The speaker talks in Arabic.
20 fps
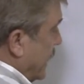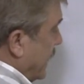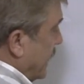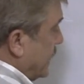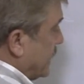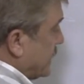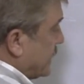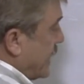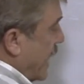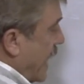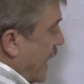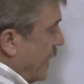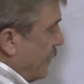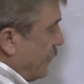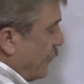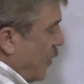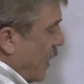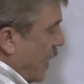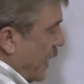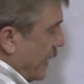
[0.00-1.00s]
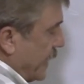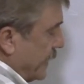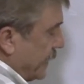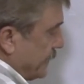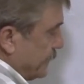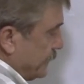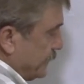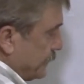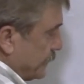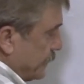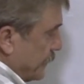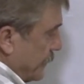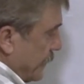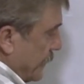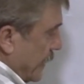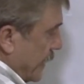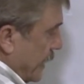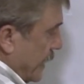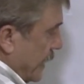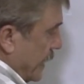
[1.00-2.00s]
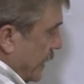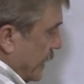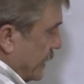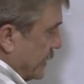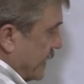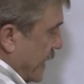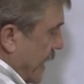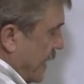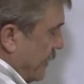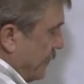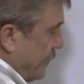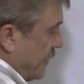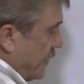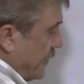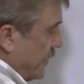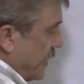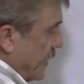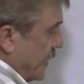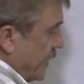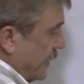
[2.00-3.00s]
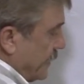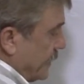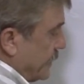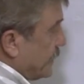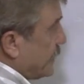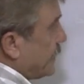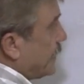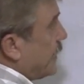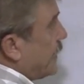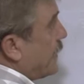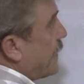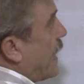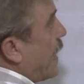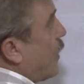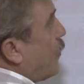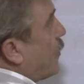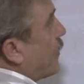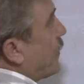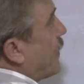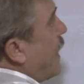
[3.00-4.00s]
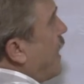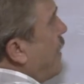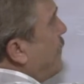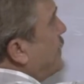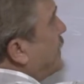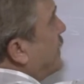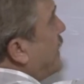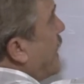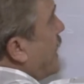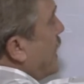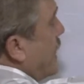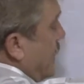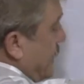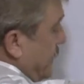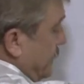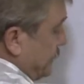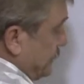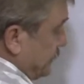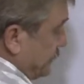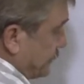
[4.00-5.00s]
السالب واحد اللي سالب اثنين اذا عوضناها بالداله